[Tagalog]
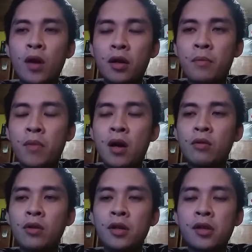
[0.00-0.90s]
welcome
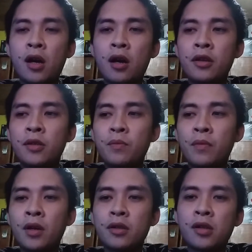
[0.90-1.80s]
back ulit sa aking,
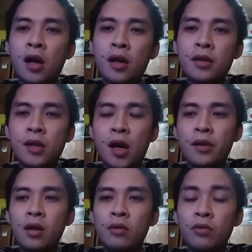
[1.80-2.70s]
sa aking
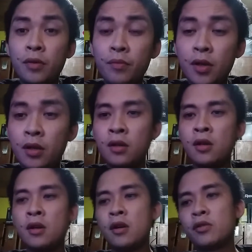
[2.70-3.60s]
channel. Good evening.
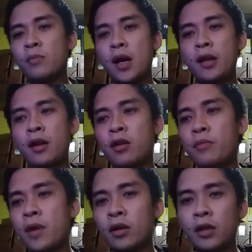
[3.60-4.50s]
So, bali
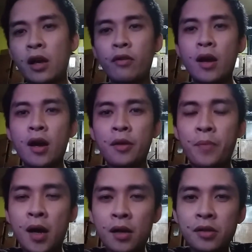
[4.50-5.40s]
ngayon, meron tayong
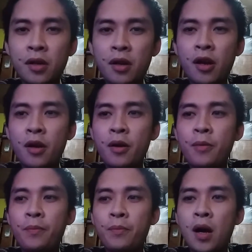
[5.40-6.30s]
i-unbox na
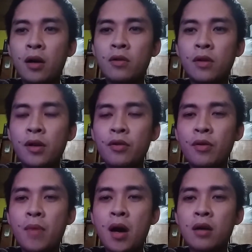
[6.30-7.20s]
bagong
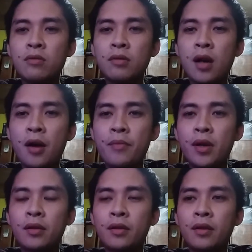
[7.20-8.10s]
ano, bagong
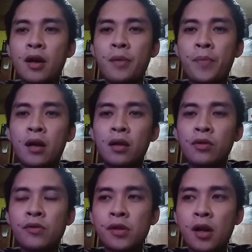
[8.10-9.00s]
gamit na para
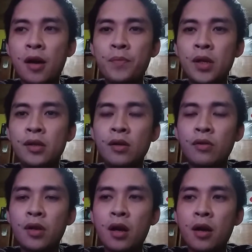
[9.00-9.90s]
dun sa PC ko
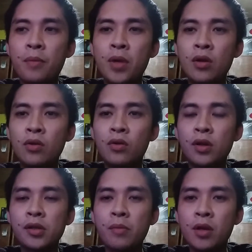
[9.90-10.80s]
na binuo
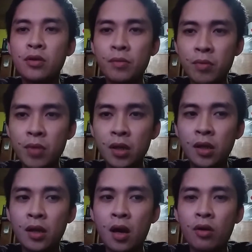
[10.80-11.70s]
kasi medyo
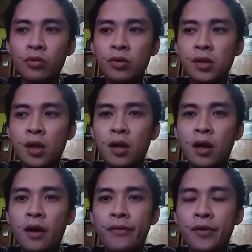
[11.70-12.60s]
nabibitin na ako dun sa
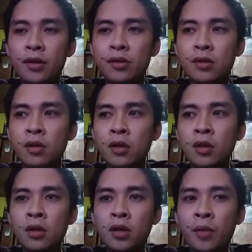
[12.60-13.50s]
graphics.
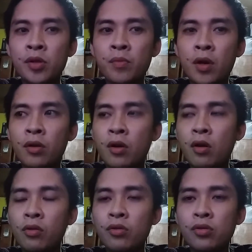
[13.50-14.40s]
Tapos meron
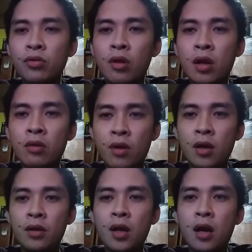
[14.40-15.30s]
akong gustong
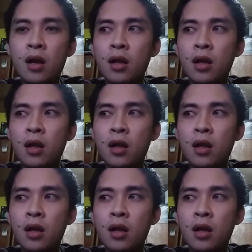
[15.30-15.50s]
laruin na